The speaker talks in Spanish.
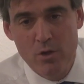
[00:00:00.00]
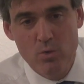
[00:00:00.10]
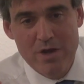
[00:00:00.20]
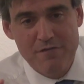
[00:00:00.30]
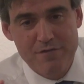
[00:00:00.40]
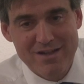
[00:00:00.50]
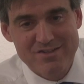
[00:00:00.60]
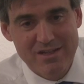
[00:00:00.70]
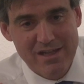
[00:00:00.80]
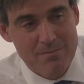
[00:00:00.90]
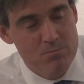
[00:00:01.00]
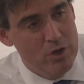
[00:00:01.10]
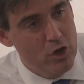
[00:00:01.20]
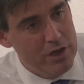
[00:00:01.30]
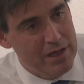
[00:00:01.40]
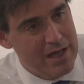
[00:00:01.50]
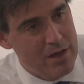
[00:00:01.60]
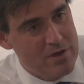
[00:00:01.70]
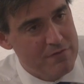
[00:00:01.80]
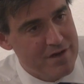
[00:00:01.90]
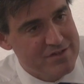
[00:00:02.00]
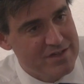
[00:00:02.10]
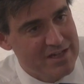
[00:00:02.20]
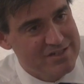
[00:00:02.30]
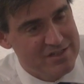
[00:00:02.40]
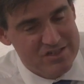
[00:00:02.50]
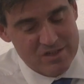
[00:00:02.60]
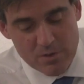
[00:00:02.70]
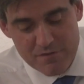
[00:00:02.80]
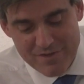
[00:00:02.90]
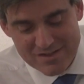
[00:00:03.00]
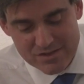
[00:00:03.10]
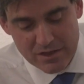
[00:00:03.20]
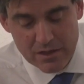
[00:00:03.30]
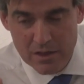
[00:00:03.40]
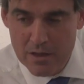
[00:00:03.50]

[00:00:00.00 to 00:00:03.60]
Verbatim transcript: Una frase que es muy lógica, una frase que se dice muy fácil,